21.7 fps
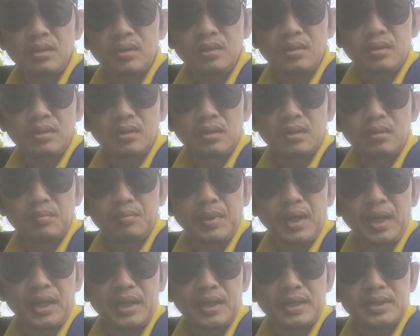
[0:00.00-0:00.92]
thì à,
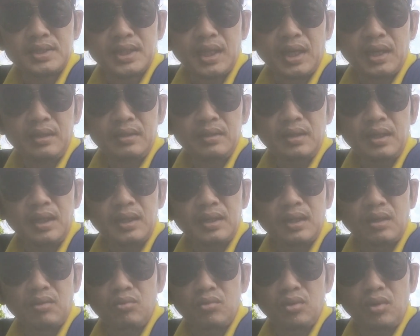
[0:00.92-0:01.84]
ba cây xả với
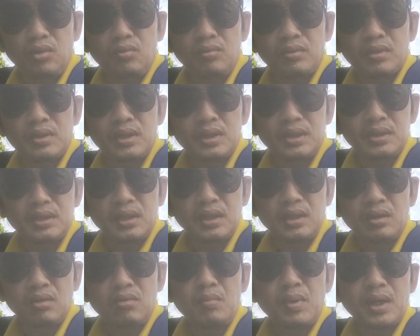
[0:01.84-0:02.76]
hai tàu đu đủ là kiên
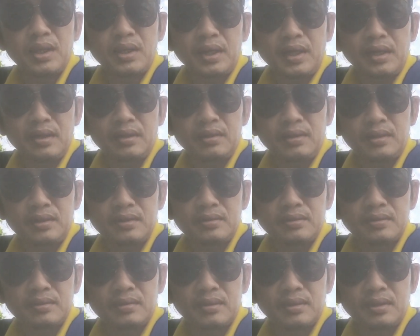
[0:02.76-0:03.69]
trì nấu 3 tháng ha
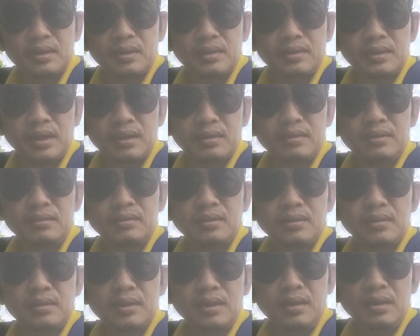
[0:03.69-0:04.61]
là chặn
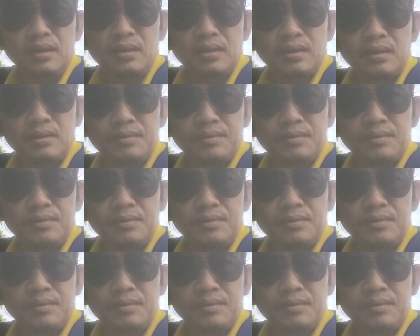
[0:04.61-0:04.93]
đứng được cái